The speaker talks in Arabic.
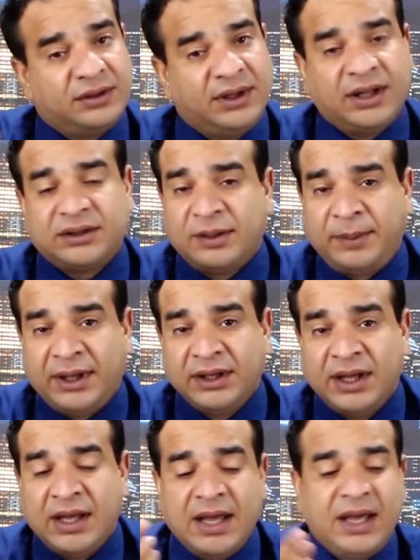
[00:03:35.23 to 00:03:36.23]
لا طبعا
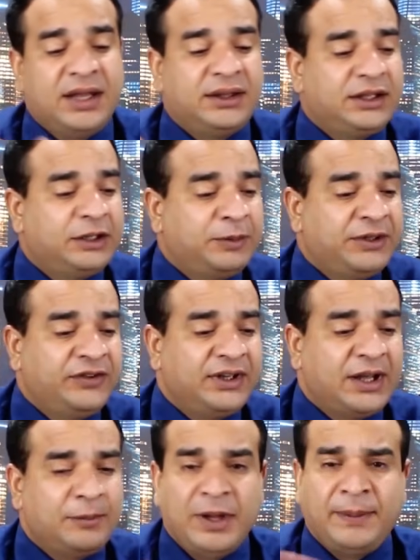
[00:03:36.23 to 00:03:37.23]
هذه
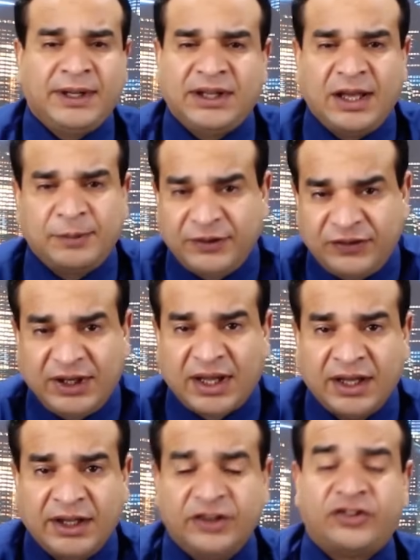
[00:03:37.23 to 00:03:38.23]
منزلة ما بعدها منزلة
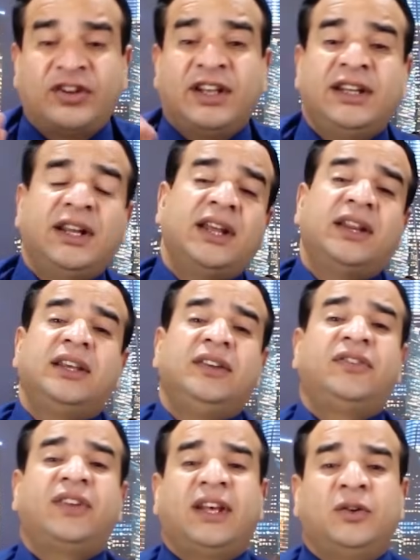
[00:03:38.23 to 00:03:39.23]
الشهيد هذا
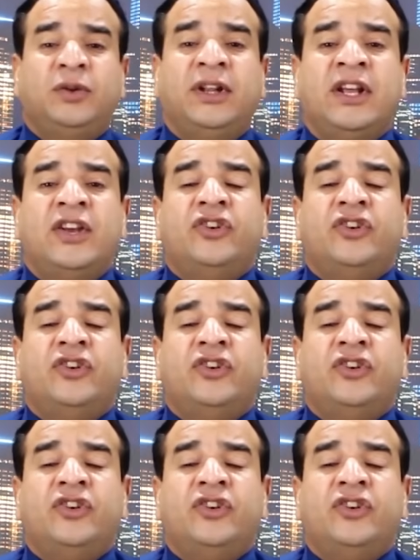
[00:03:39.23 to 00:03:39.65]
إنسان